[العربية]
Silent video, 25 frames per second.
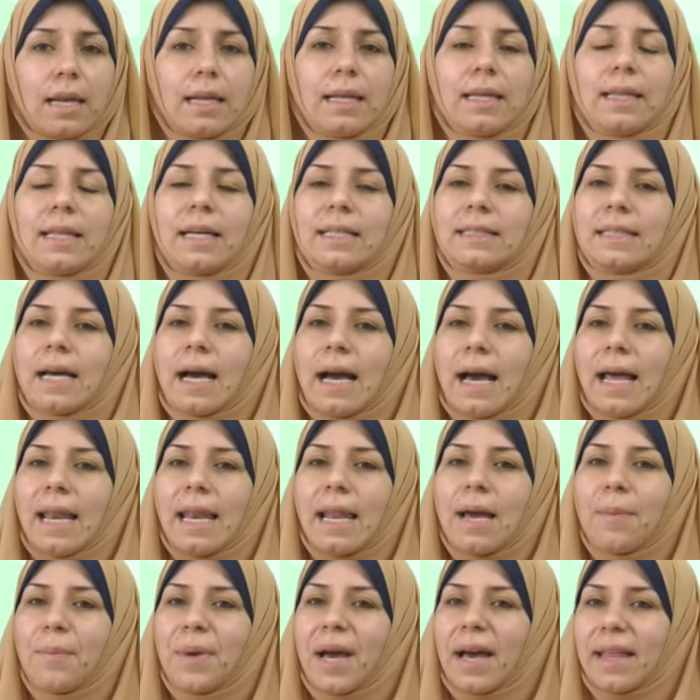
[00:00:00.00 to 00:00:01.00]

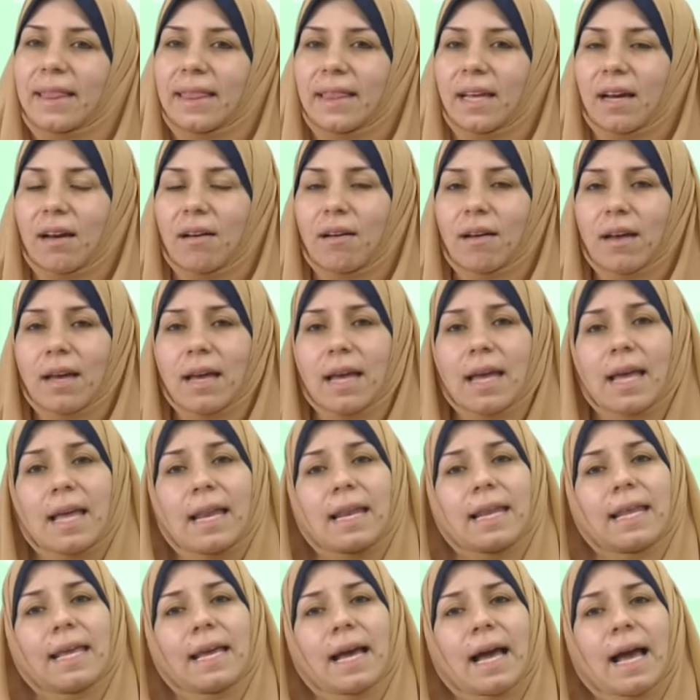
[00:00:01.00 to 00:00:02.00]
لنتعلم أن
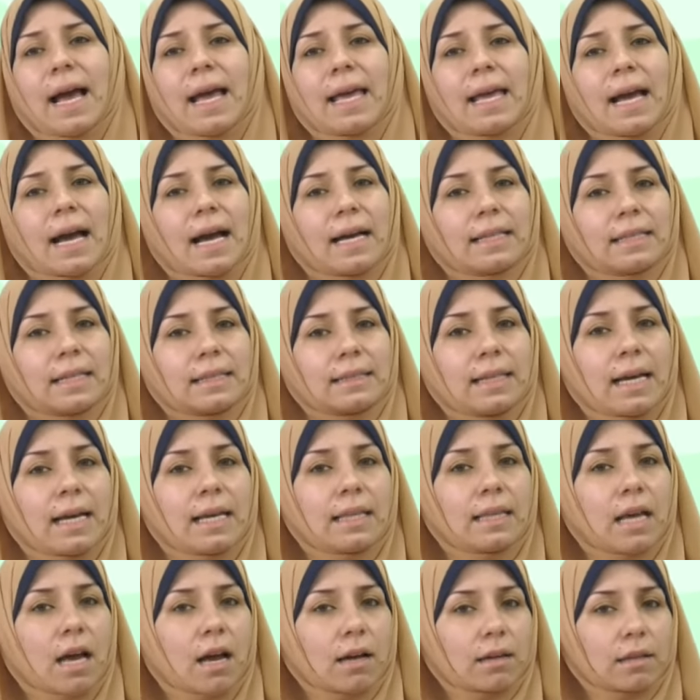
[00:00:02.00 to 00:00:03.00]
لأي
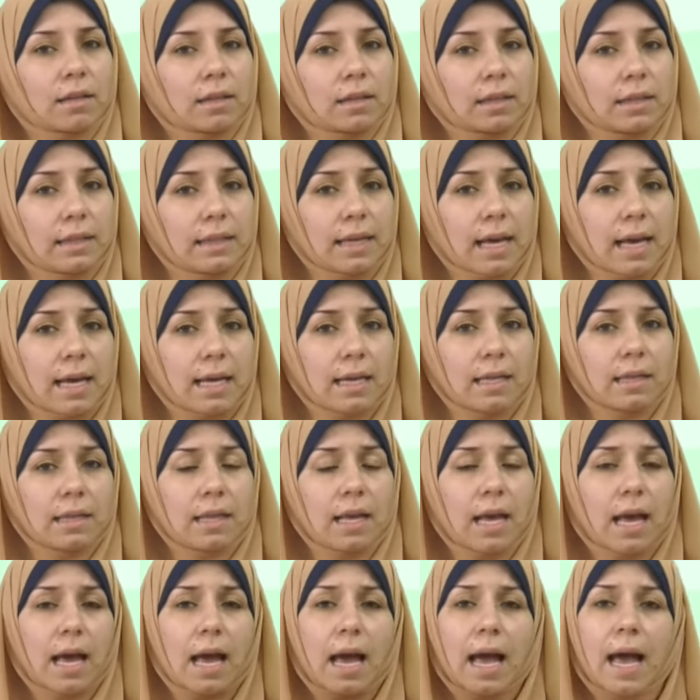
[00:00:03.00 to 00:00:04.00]
عددين
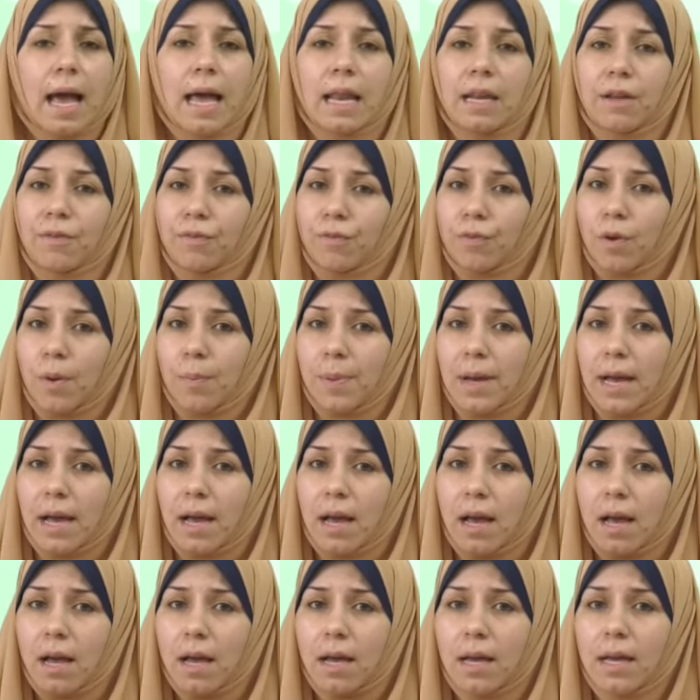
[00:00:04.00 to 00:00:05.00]
حقيقيين ألف
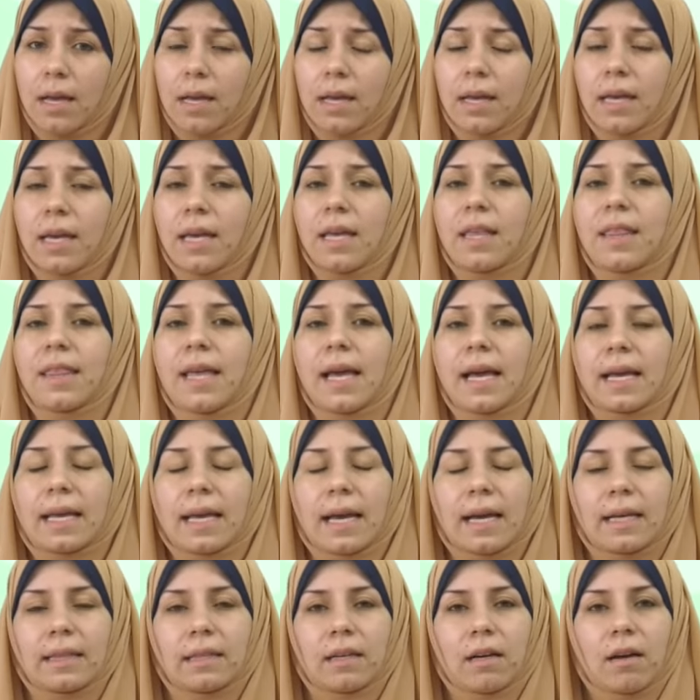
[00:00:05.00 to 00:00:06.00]
وباء إذا
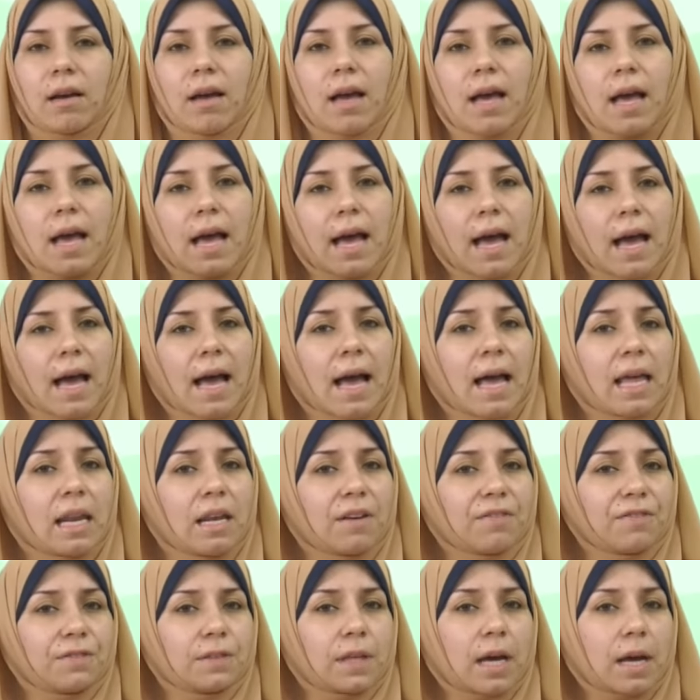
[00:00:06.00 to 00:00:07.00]
كان
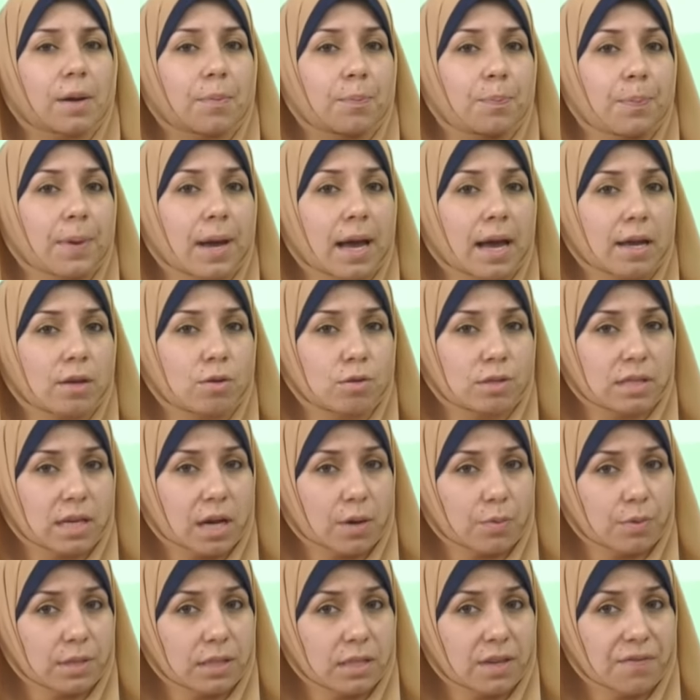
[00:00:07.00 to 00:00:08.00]
ألف ضرب باء
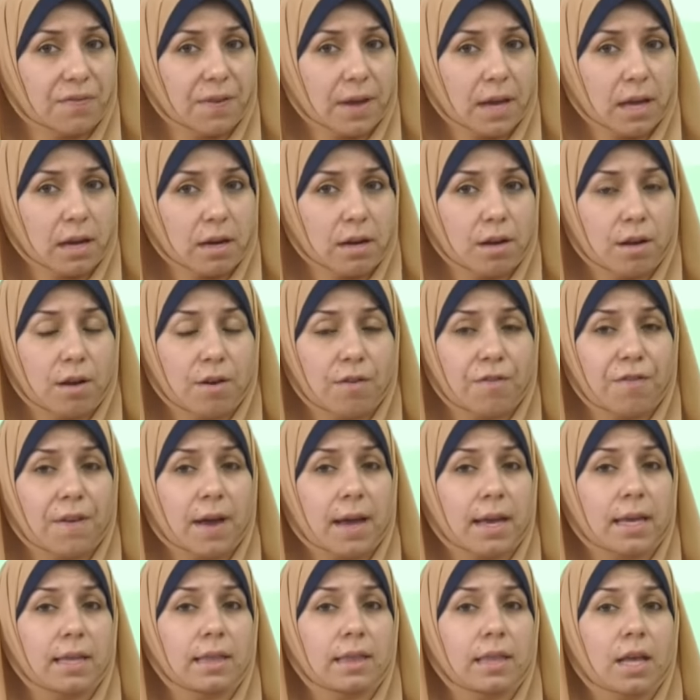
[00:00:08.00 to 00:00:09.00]
يساوي صفر
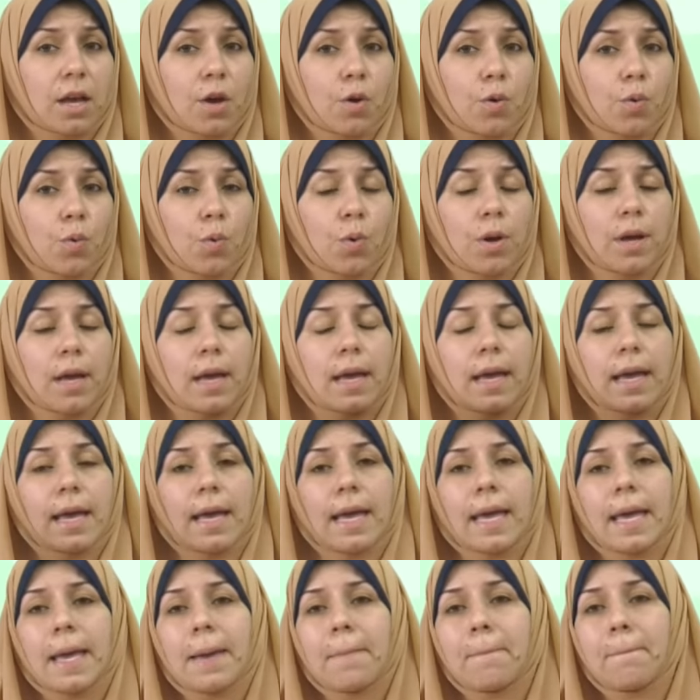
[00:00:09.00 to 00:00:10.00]
فإنه
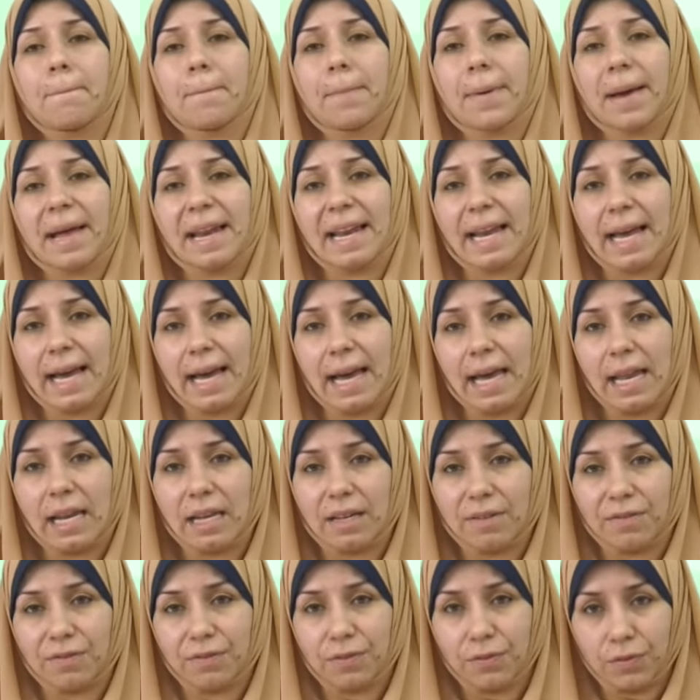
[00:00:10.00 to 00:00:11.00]
إما
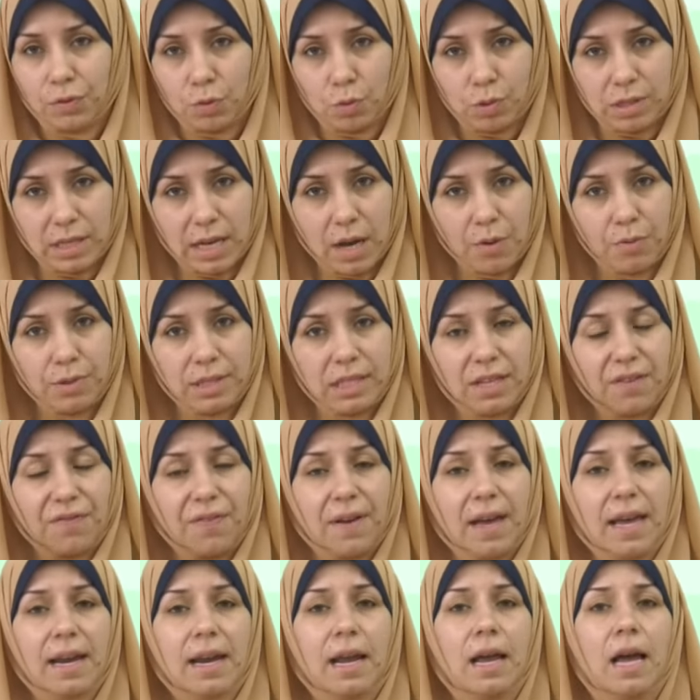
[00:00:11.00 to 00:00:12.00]
الألف تساوي
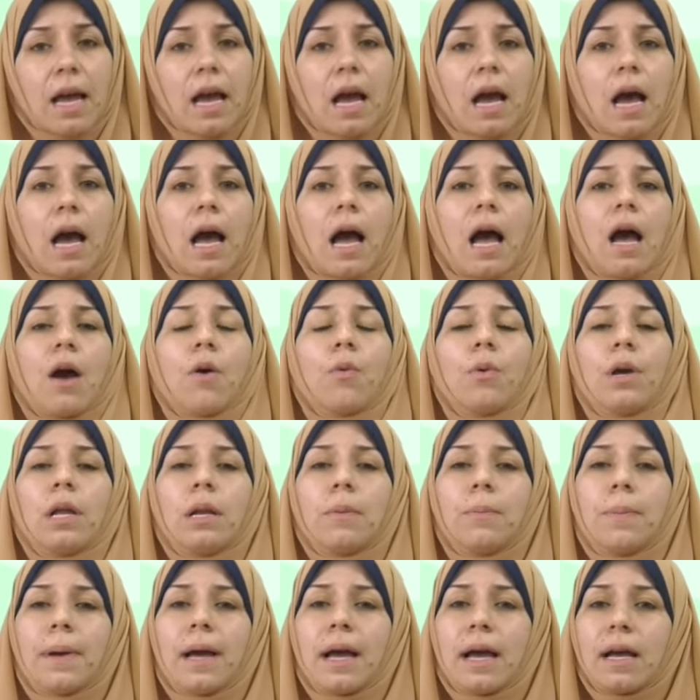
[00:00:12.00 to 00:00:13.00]
صفر أو
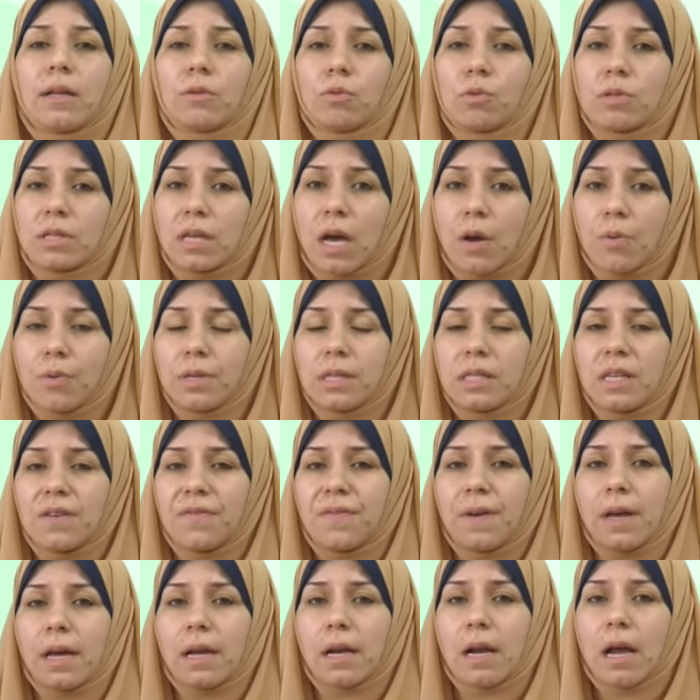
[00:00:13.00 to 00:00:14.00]
الباء تساوي
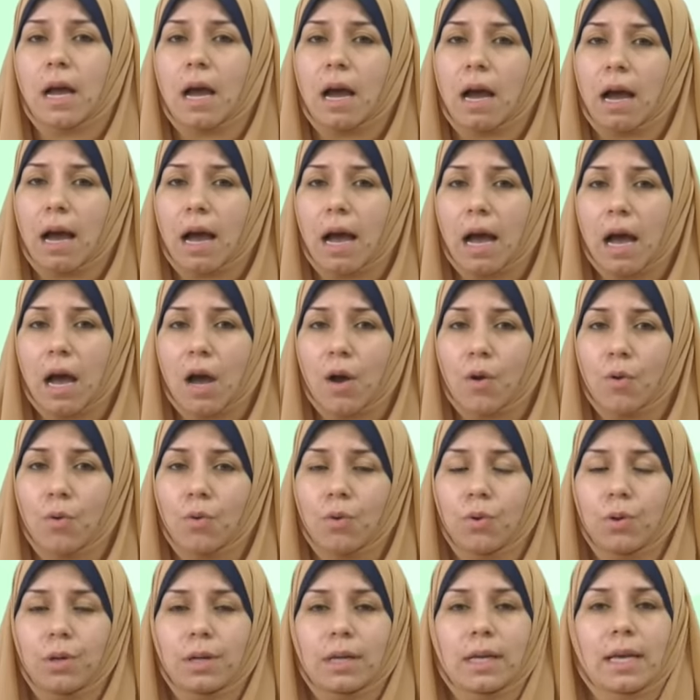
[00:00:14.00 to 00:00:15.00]
صفر
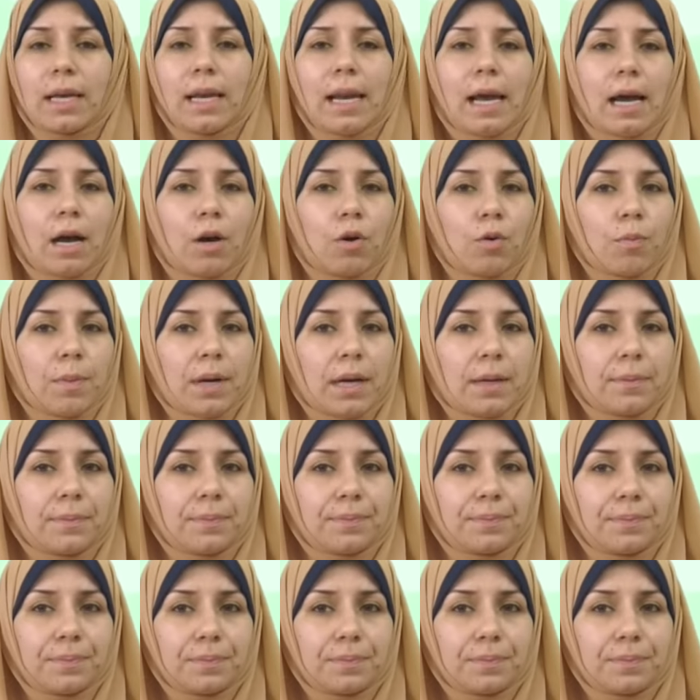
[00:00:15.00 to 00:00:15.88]
أو كلاهما